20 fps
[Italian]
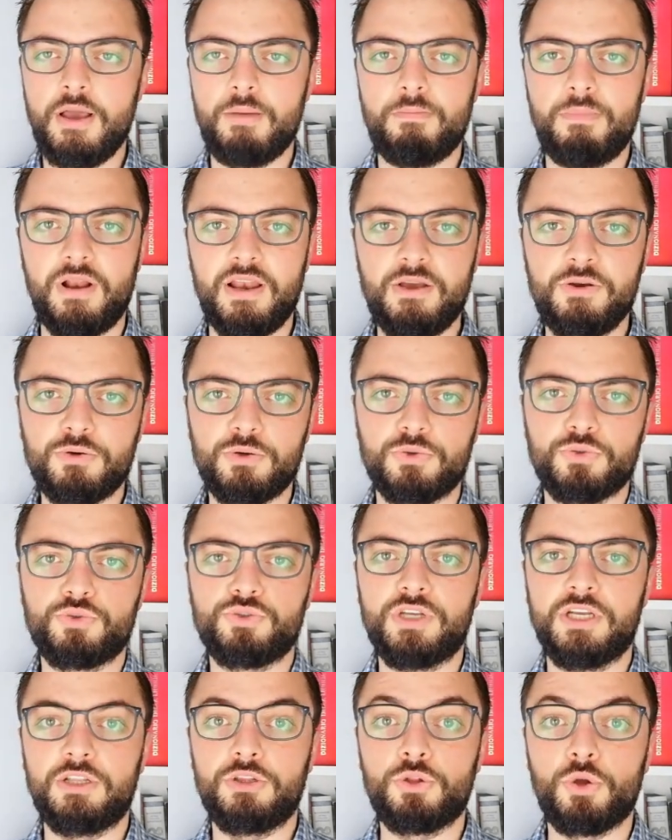ma è un
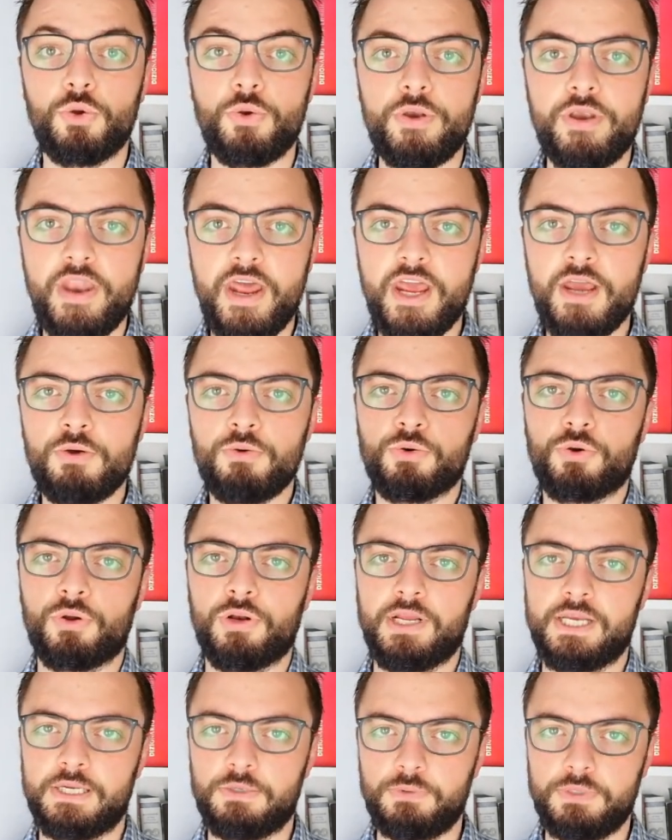concetto
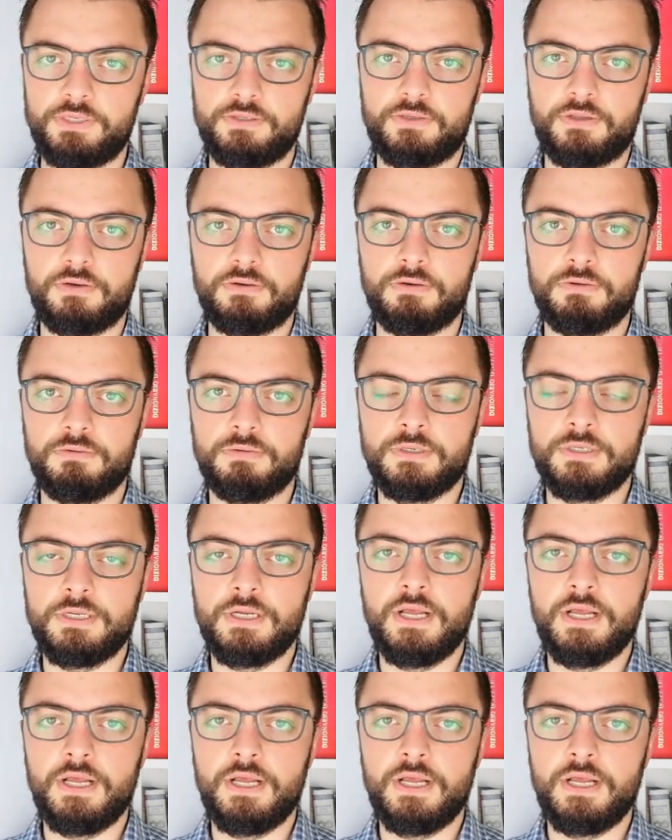neurolinguistico.